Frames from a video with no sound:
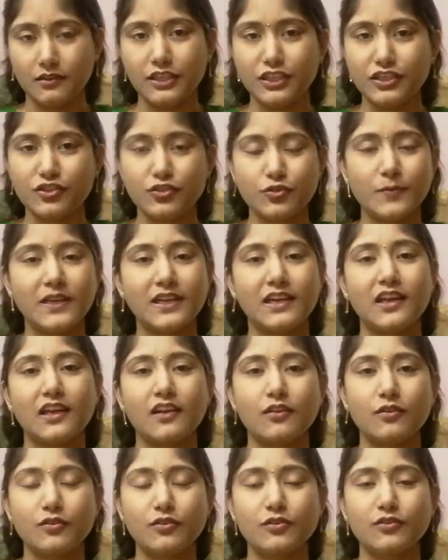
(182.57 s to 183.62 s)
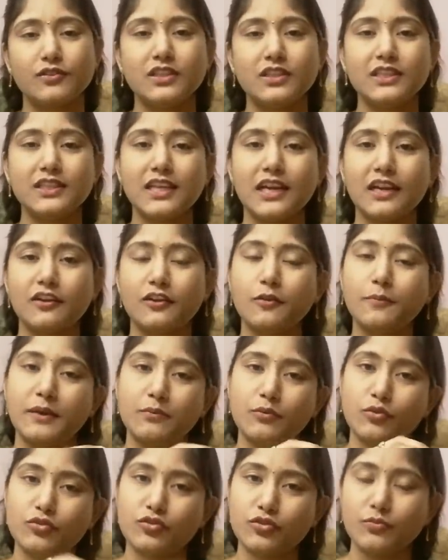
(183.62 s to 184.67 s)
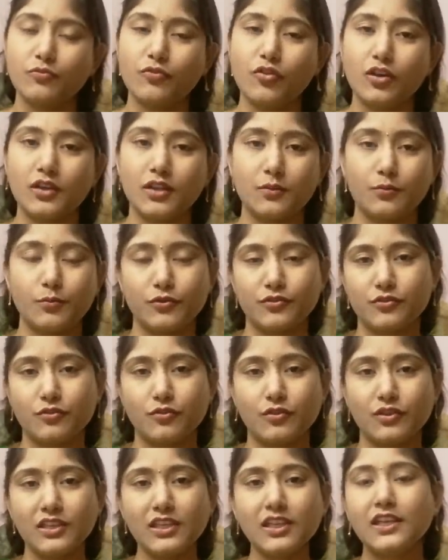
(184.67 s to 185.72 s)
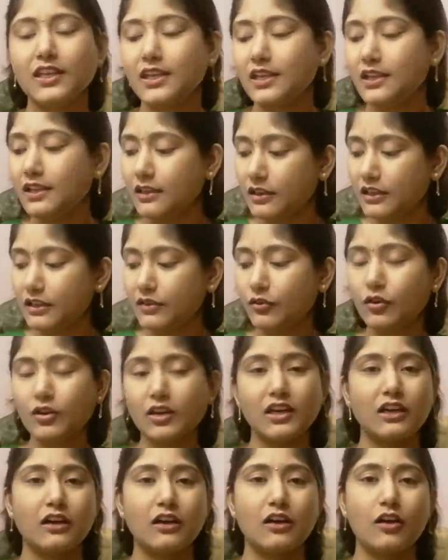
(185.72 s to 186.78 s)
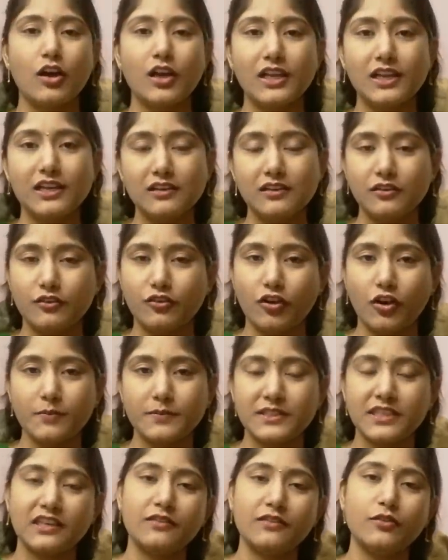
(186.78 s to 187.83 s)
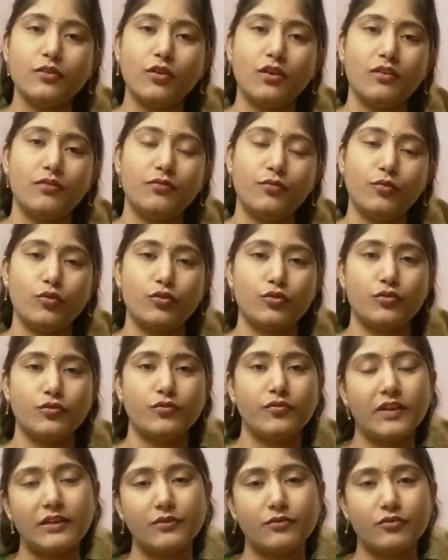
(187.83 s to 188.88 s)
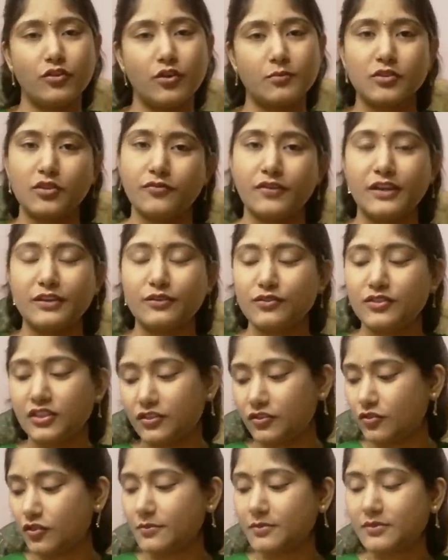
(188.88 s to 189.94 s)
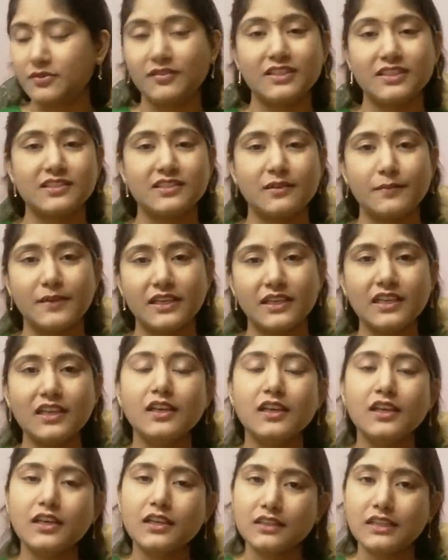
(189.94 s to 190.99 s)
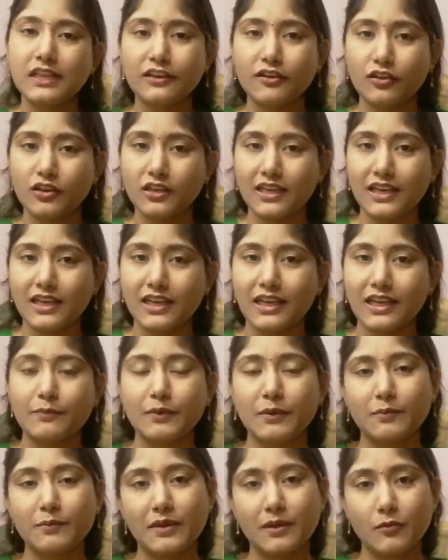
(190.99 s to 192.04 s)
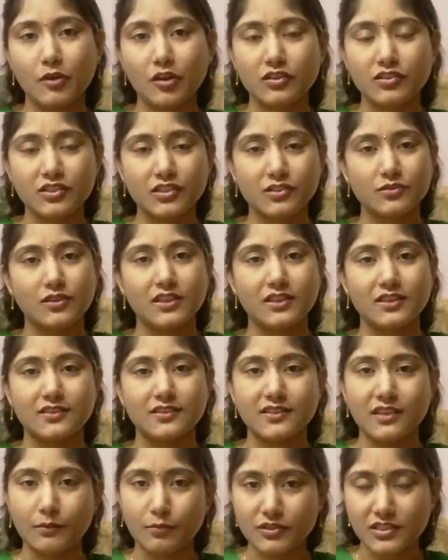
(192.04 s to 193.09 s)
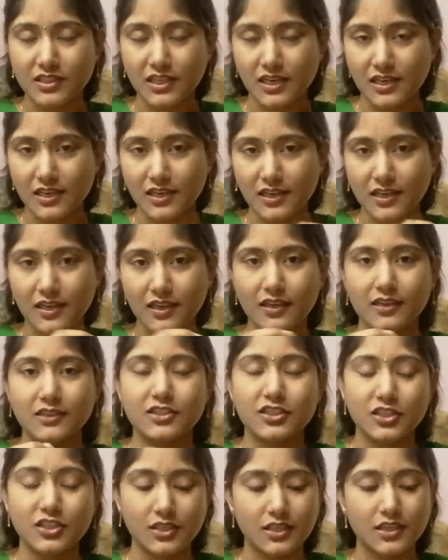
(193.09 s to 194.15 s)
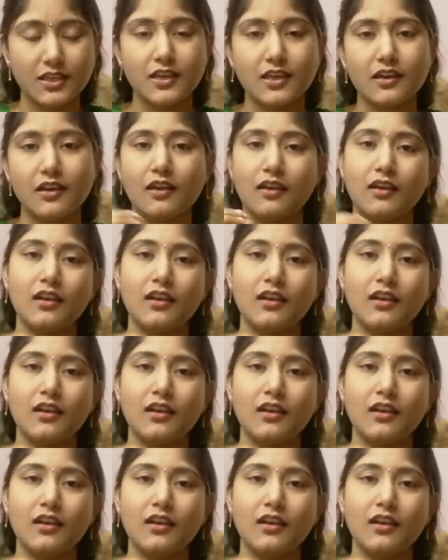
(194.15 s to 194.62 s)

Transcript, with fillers: ఇన్స్ట్రుమెంట్ లాగా ఉంటుంది దాంట్లో మనం కొంచెం వాటర్ పోసుకొని ఈ యొక్క ఆయిల్ డ్రాప్స్ అనేవి ఒక ఫోర్ టు ఫైవ్ డ్రాప్స్ ఆర్ ఫైవ్ టు సిక్స్ డ్రాప్స్ వేసామంటే దాని యొక్క టైమింగ్ మనం ఆన్ చేసుకున్నంతసేపు సన్నగా చిన్న